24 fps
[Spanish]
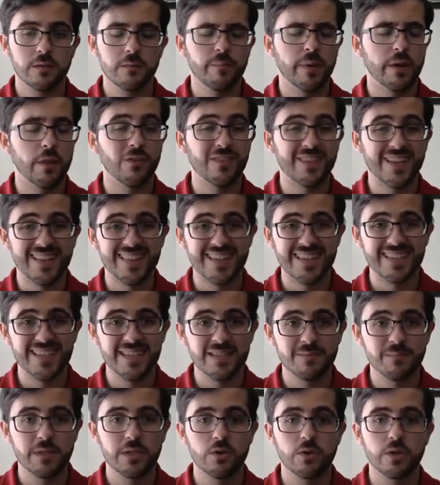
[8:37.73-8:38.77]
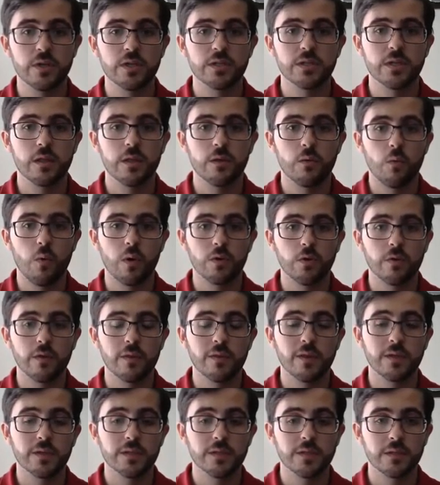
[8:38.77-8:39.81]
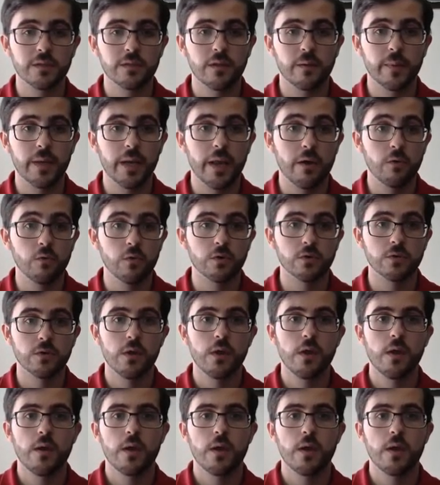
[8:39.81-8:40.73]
perdón, 36.460.000 euros